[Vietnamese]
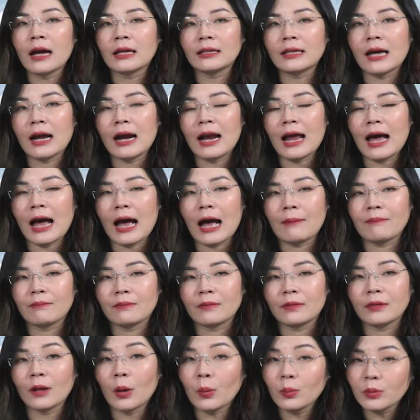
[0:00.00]
đấy là
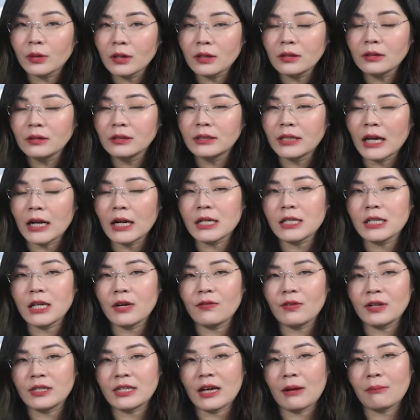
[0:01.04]
động từ sẽ được
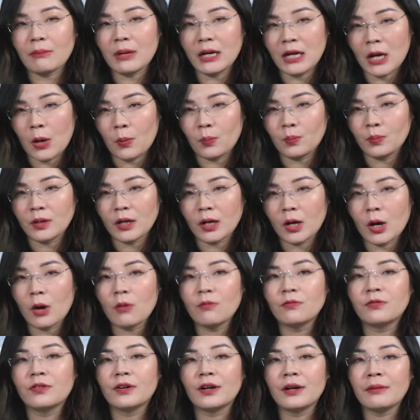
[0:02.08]
chia về dạng bị động
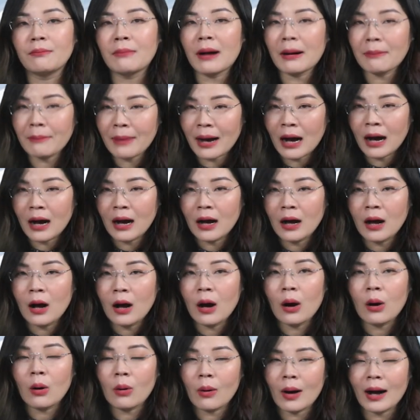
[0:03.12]
cộng với mama,
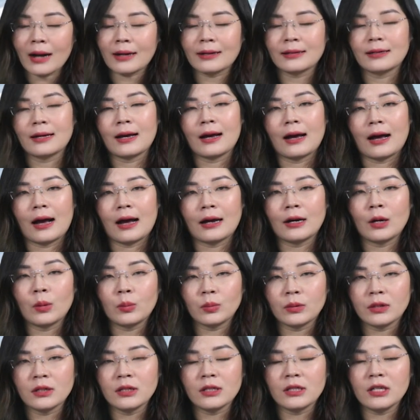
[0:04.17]
hoặc à, động
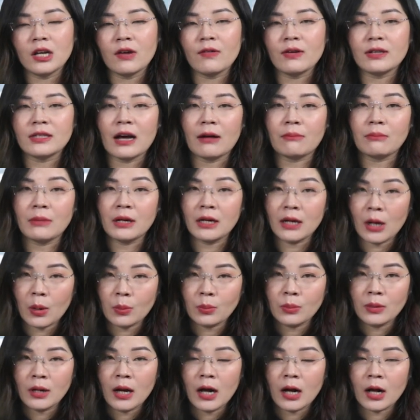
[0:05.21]
từ chia về dạng bị động
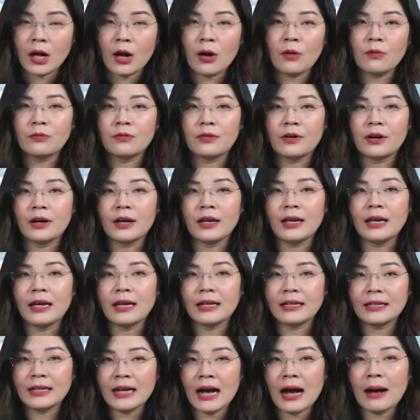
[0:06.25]
cộng với
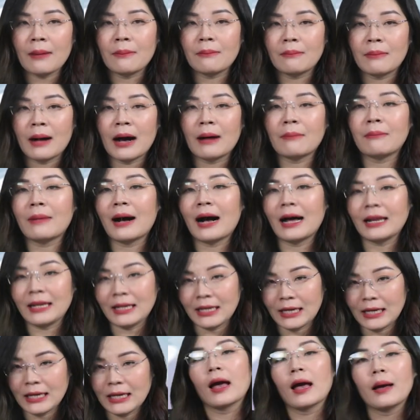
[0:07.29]
ga mama
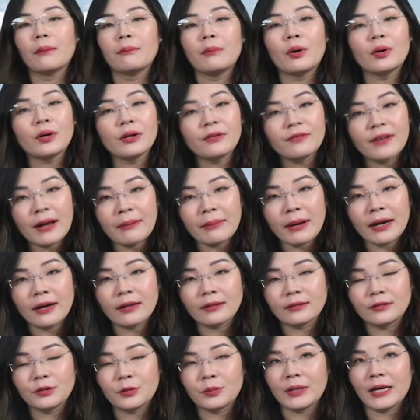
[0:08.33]
ni. Mẫu ngữ pháp này
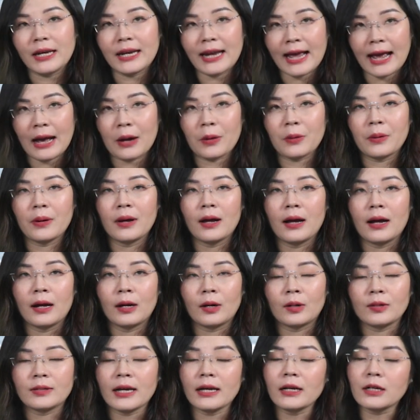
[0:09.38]
được dùng khi nào?
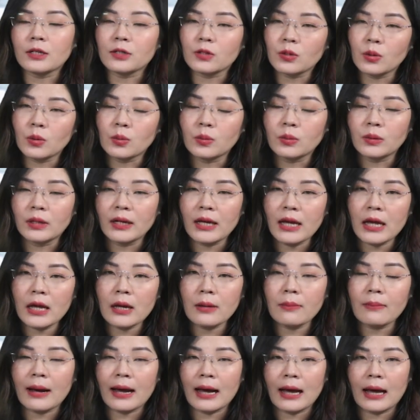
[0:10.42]
Nó sẽ được dùng khi
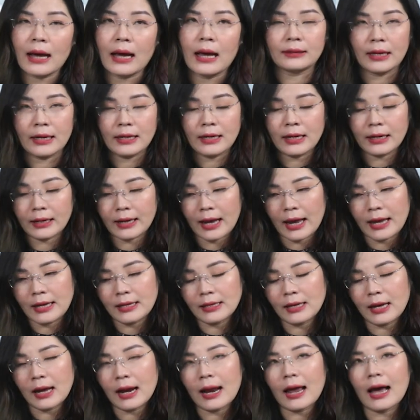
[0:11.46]
mà thể hiện cái
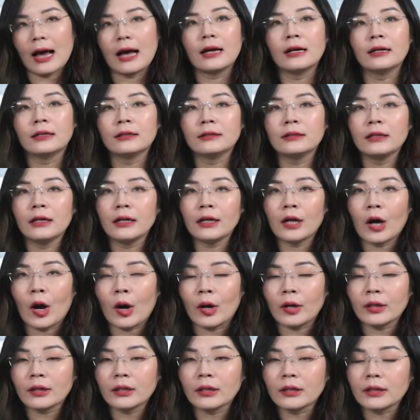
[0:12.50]
nghĩa là người
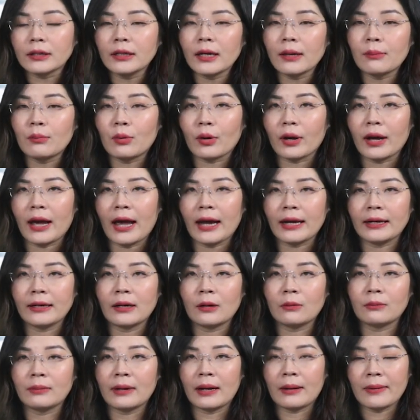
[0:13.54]
nói thực hiện một cái hành
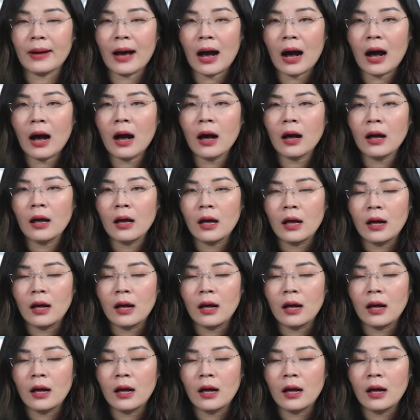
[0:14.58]
động nào đó